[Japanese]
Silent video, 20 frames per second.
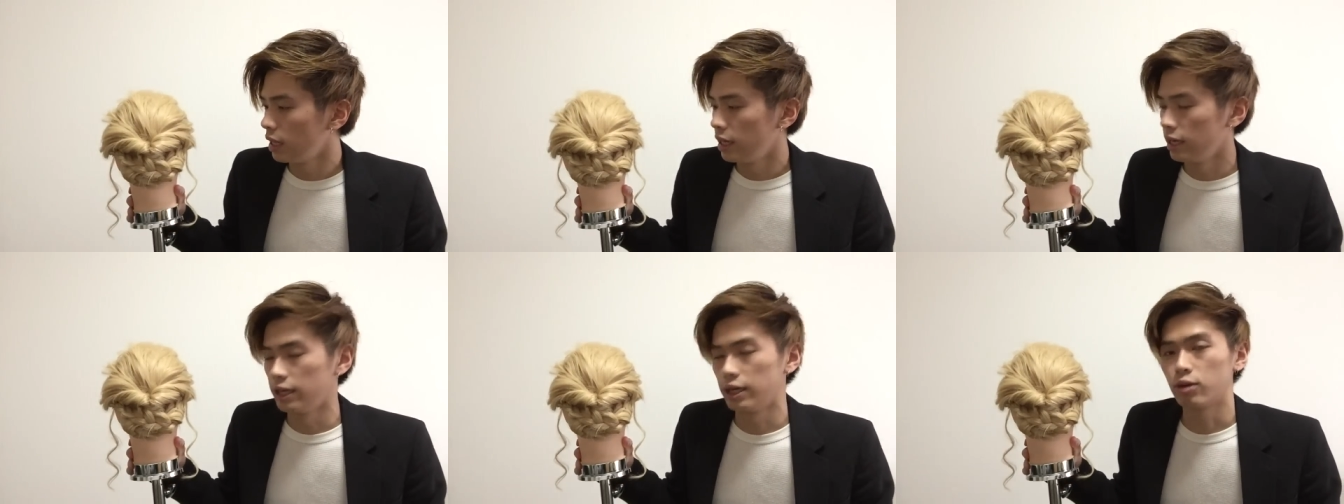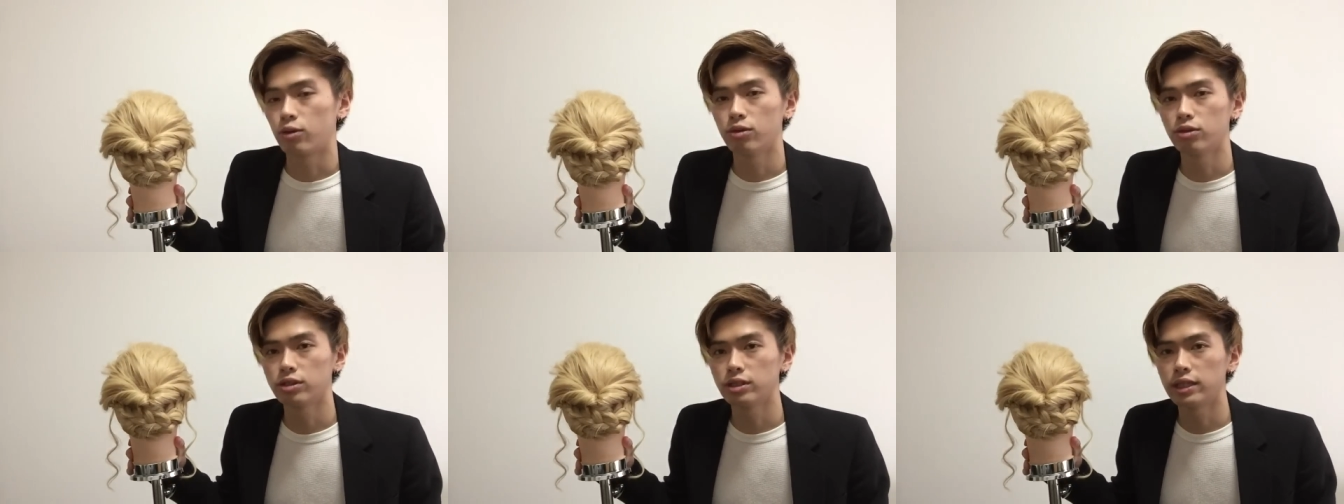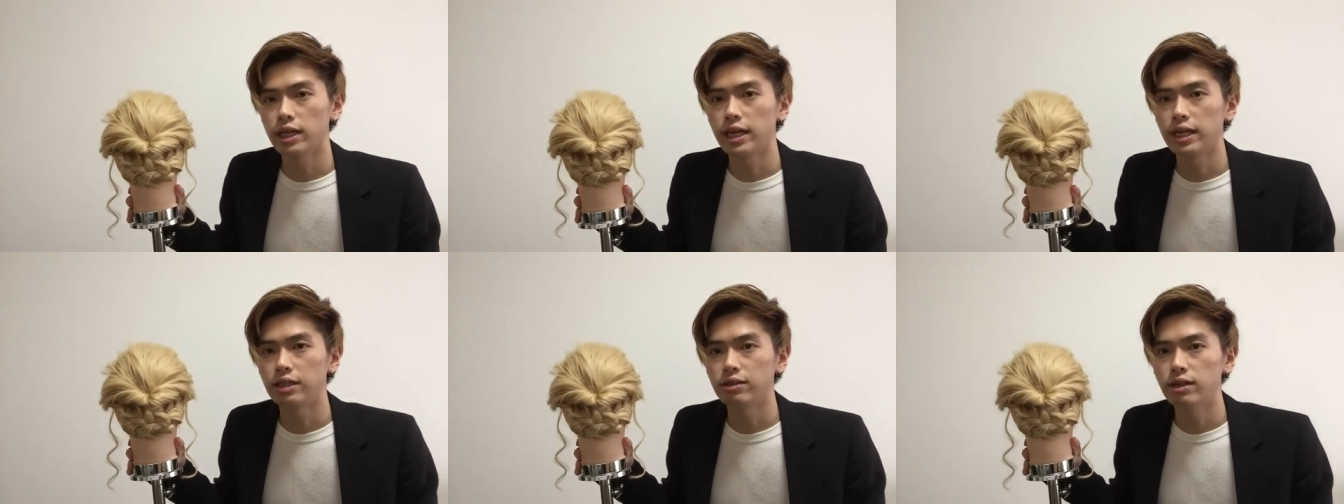えー、この
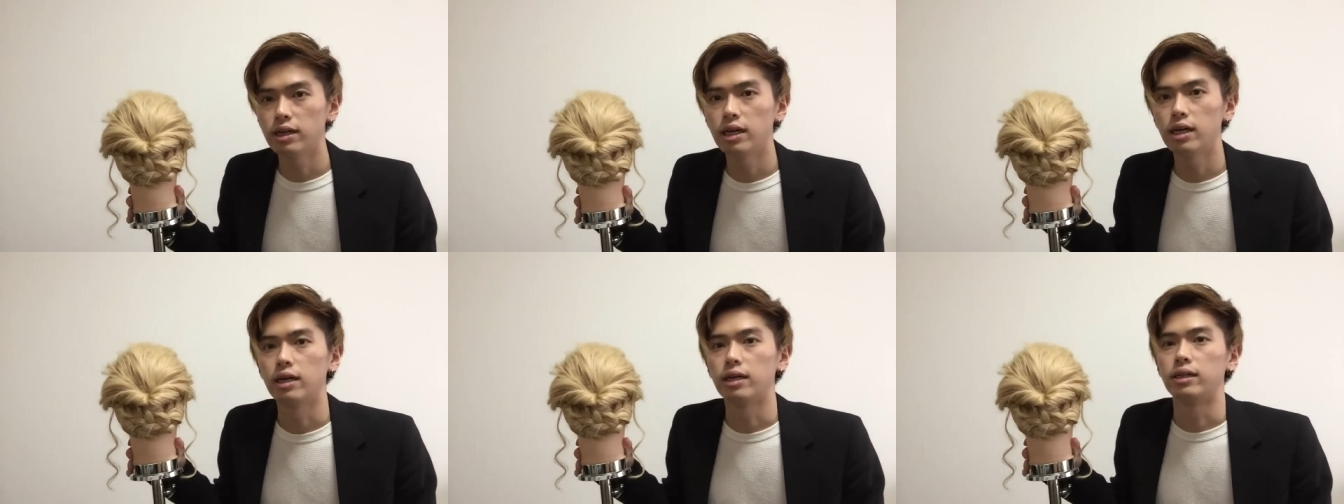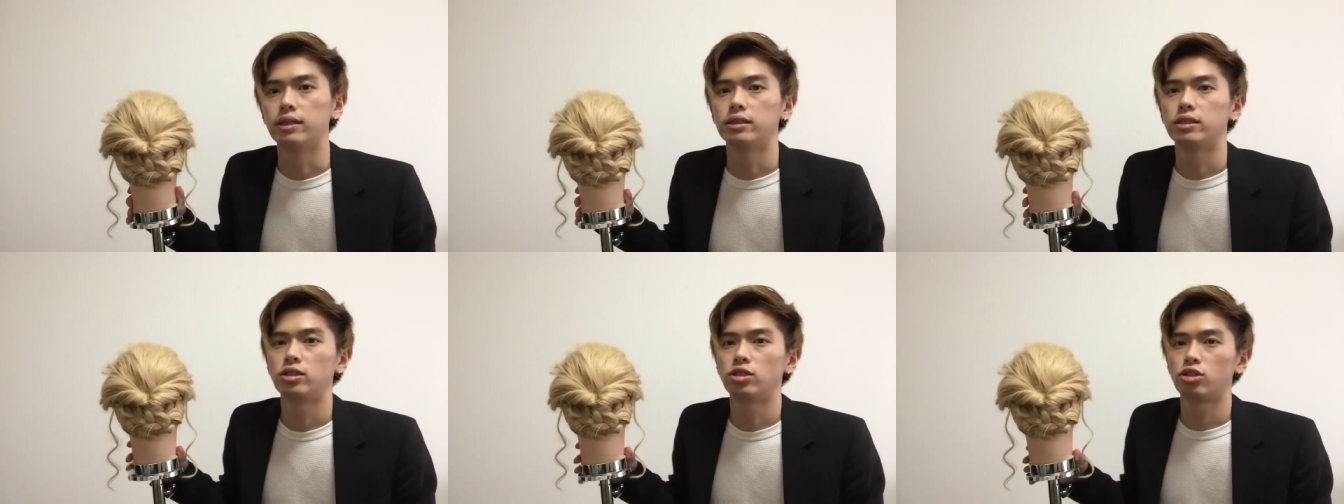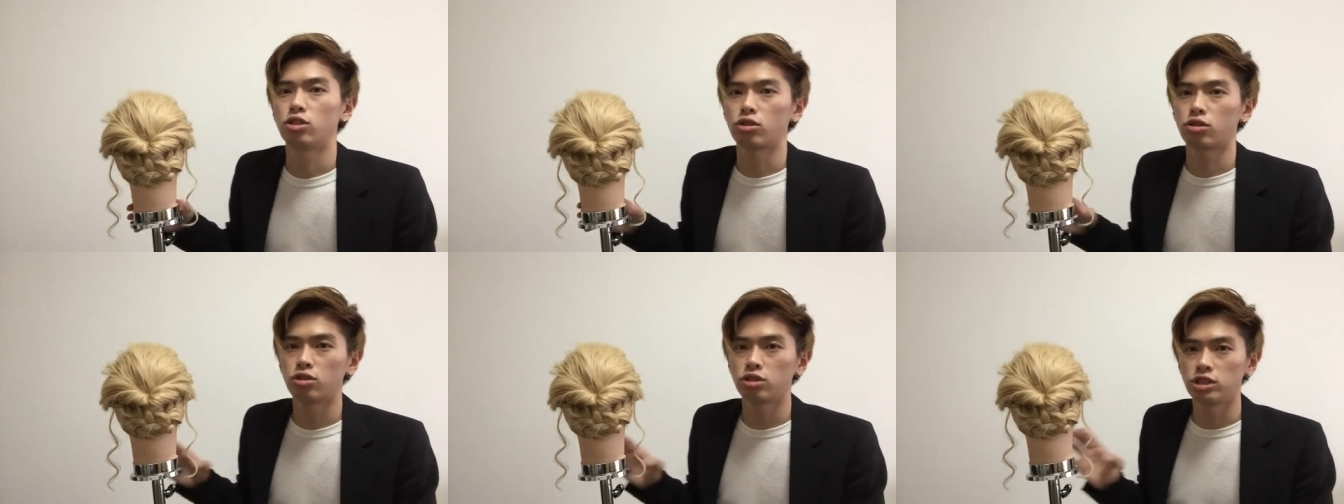スタイルは
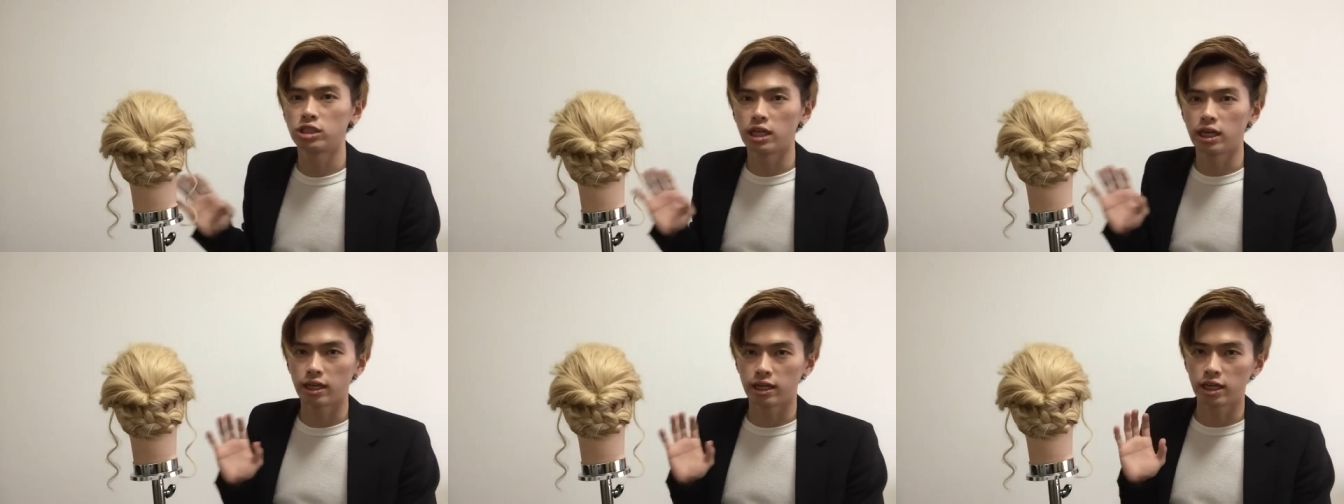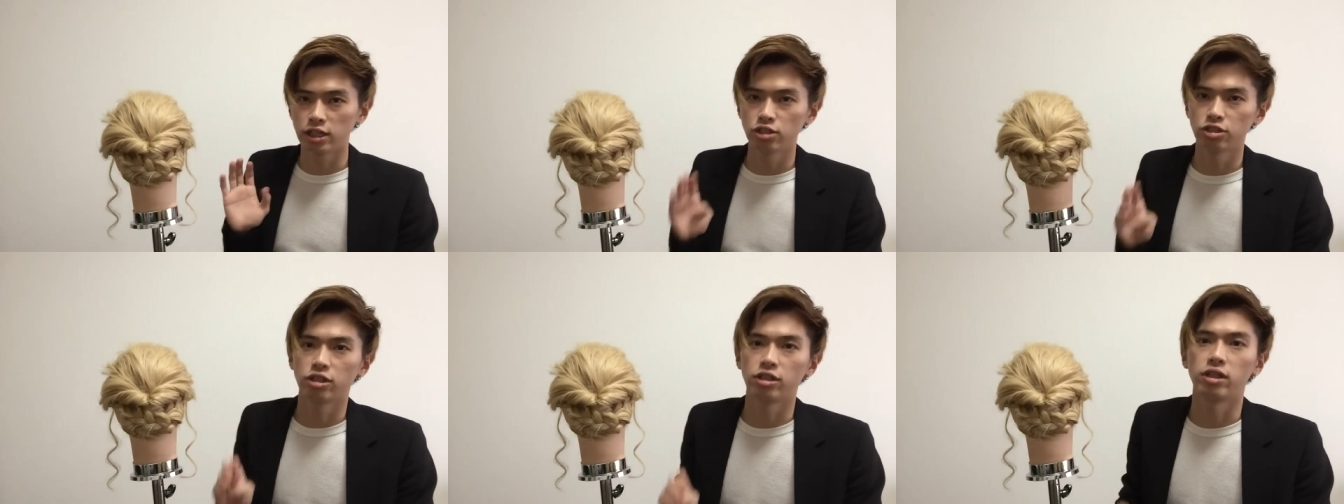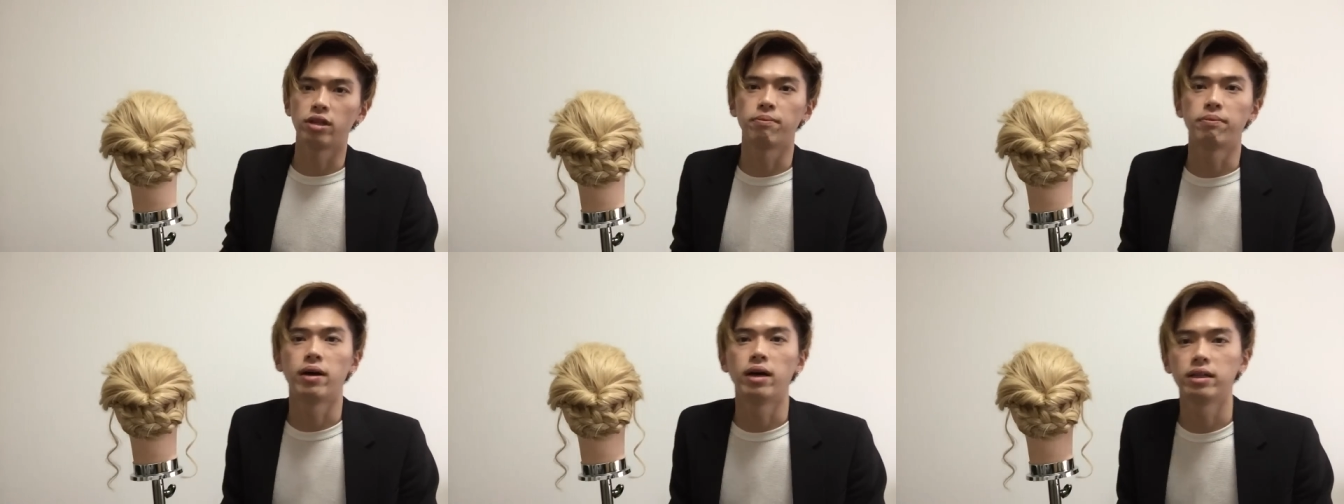ちょっとしたカジュアル
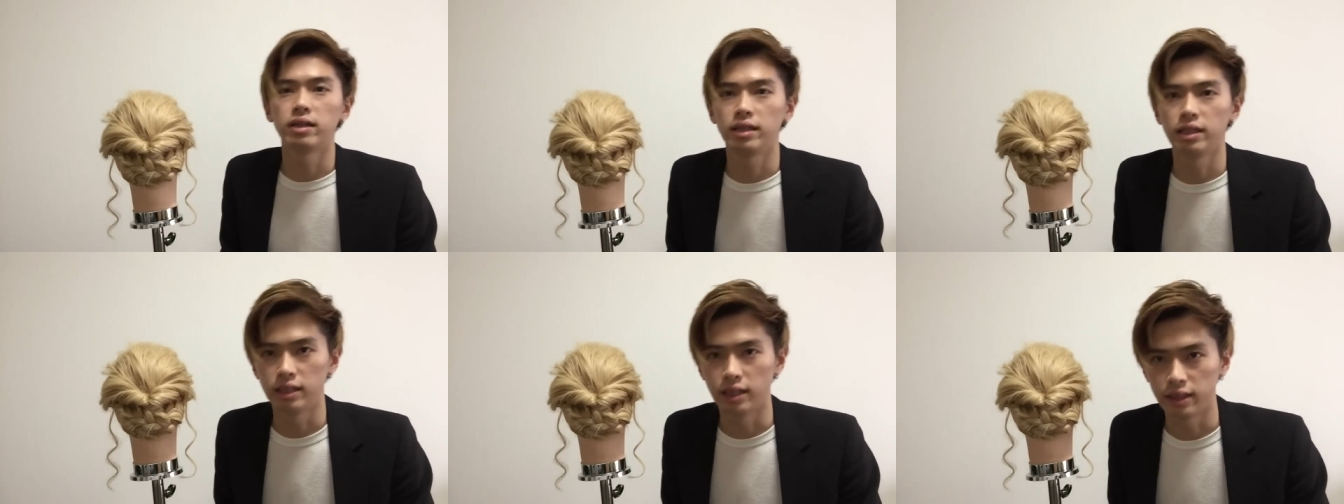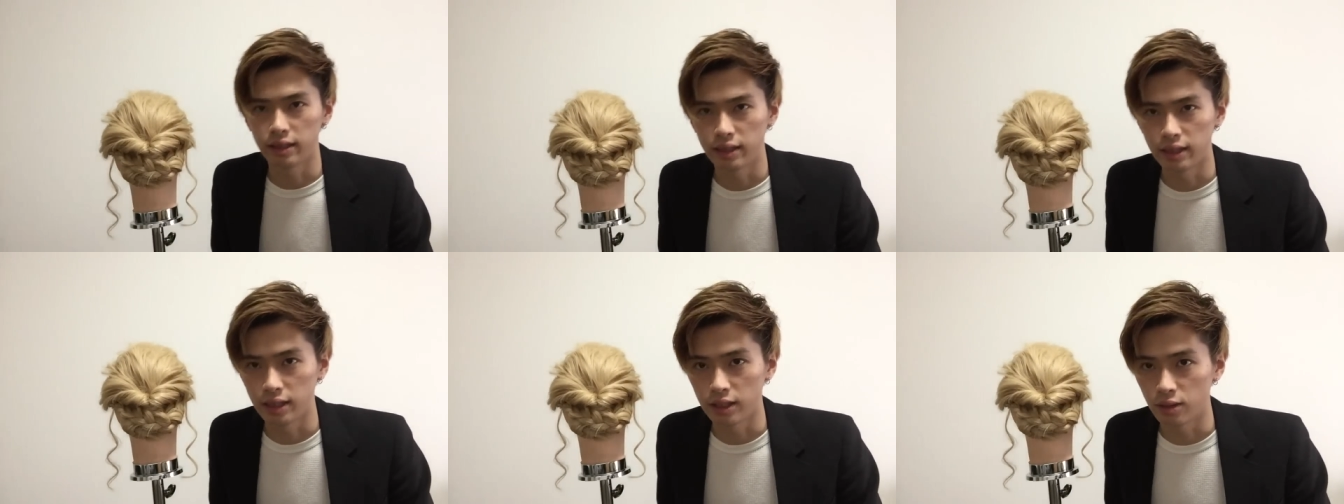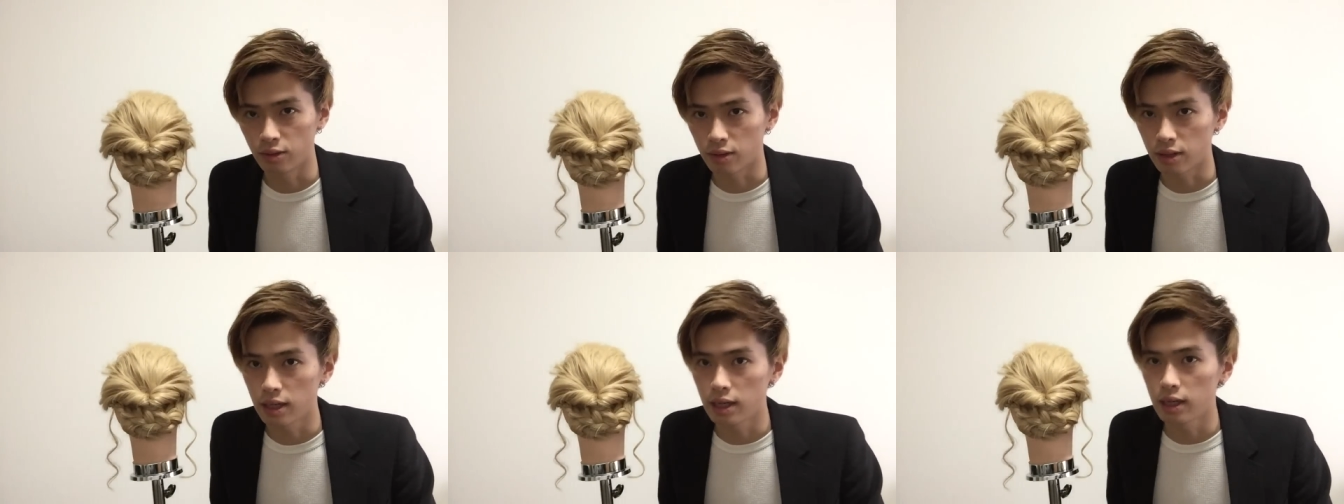なパーティーだったり
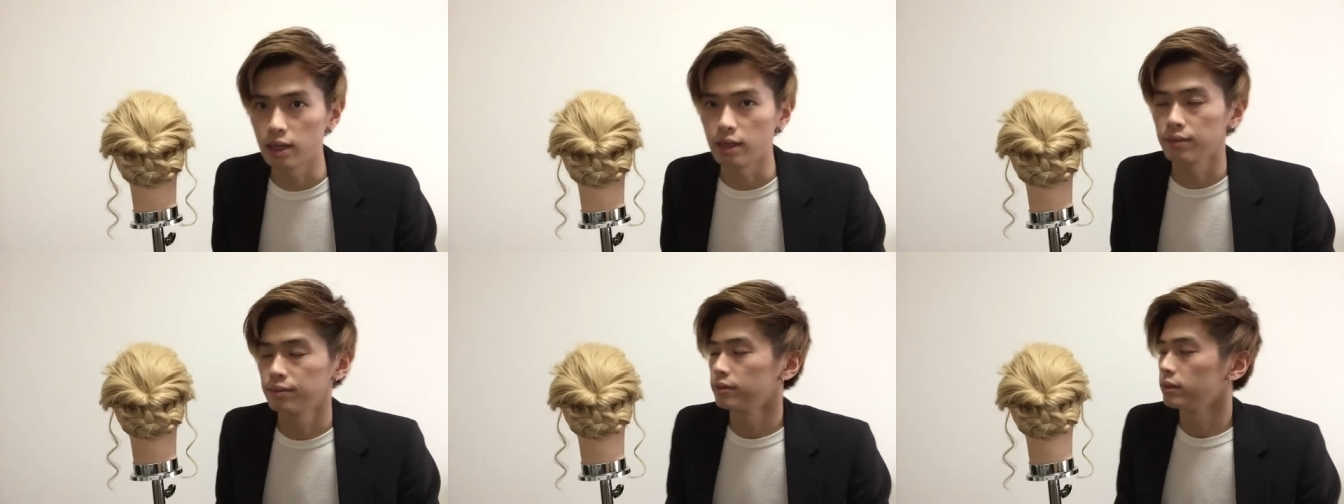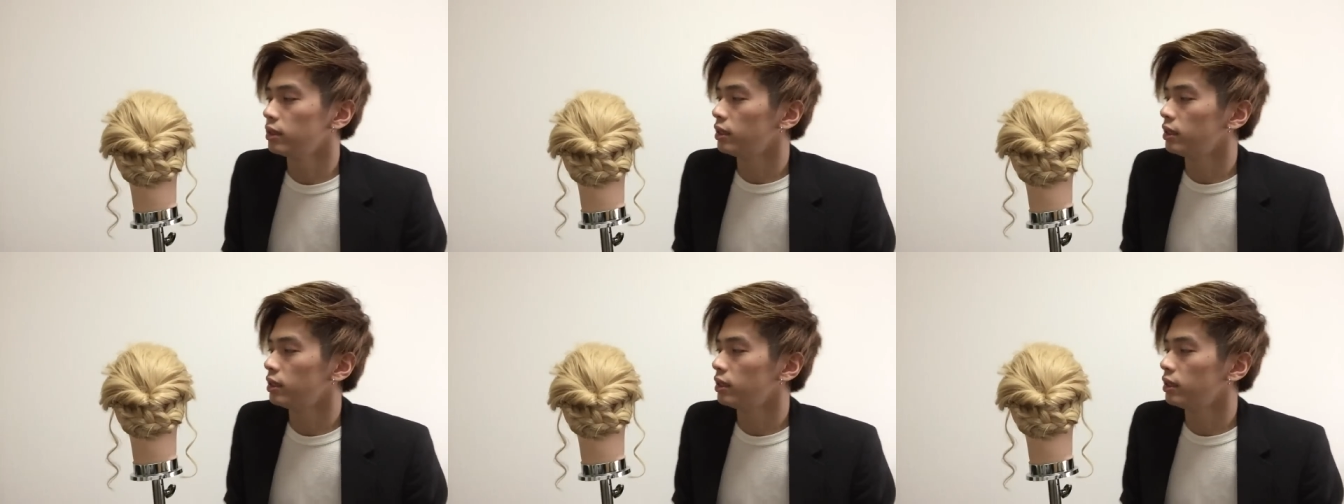とか